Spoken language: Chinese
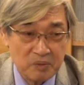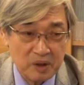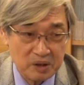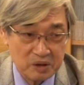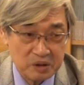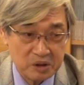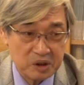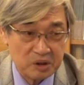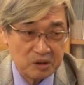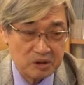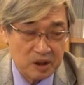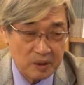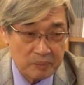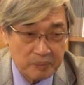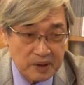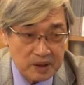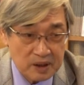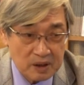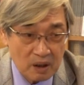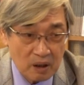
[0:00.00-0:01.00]
有守的
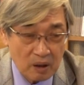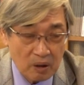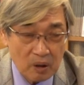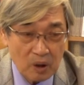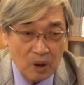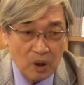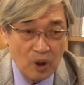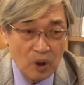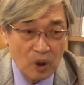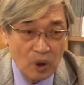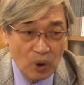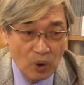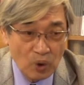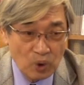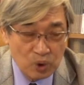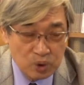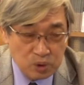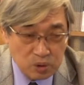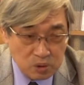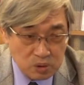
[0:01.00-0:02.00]
必要。
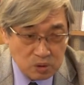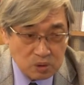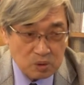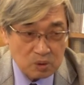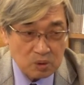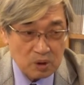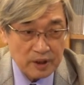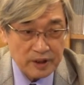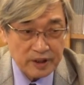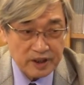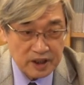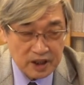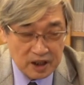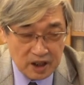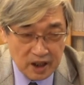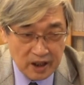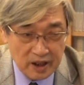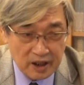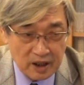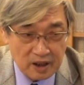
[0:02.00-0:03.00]
如果夷
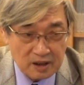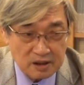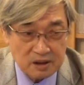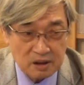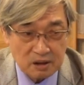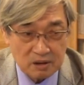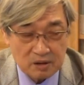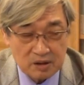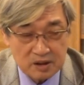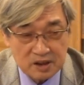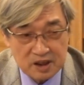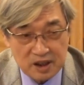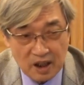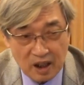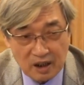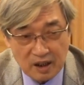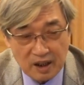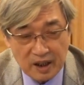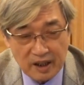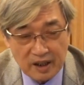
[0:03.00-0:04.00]
陵能守，
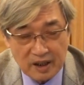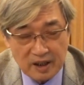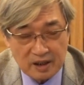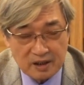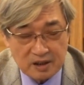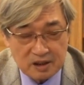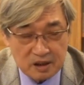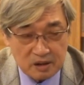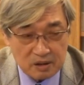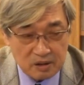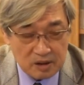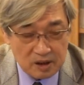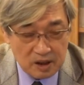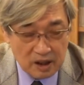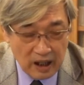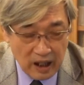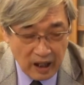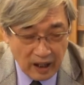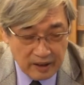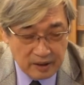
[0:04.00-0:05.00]
江陵能守，
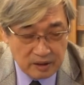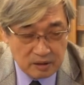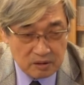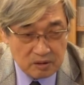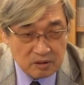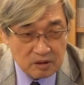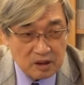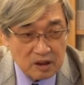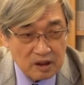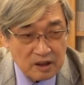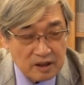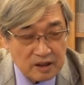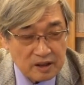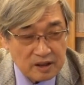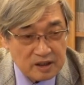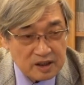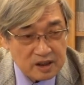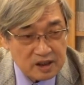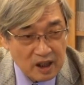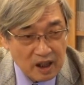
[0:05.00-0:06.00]
还有
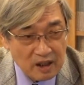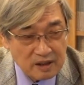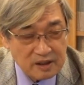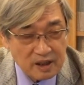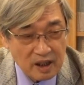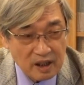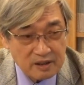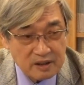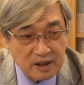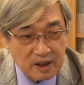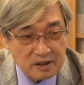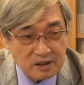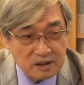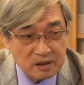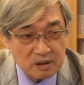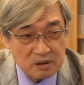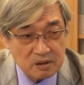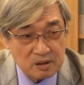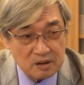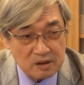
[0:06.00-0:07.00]
襄阳能
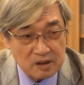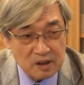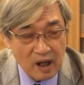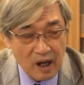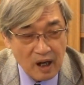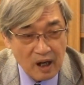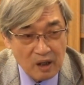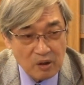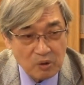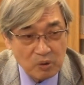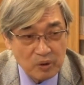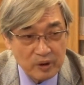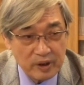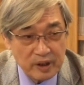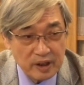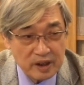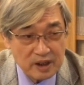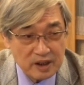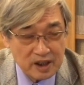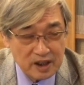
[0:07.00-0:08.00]
守，他
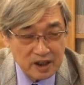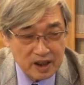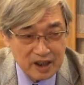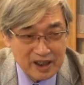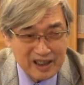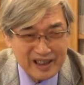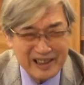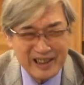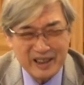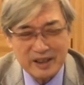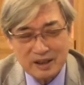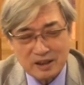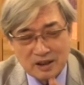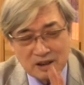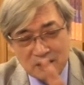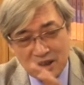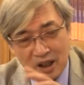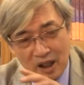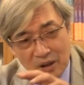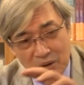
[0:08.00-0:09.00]
会依
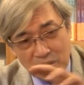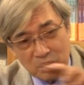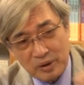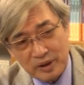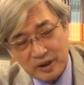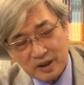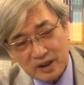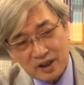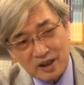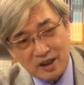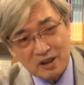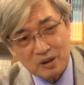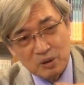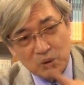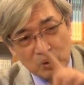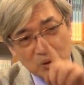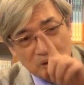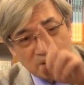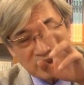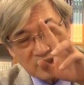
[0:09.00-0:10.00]
他会依
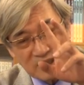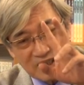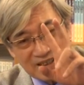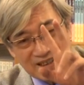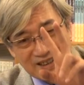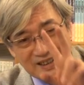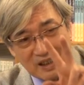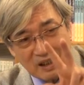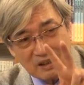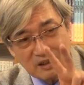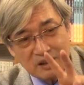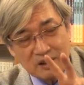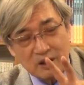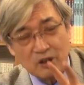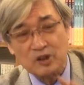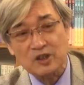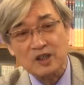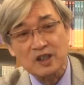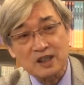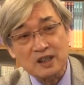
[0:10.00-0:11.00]
托这个三角
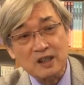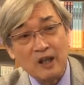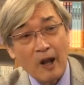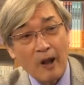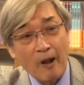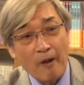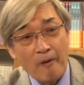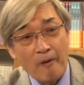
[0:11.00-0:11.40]
地带。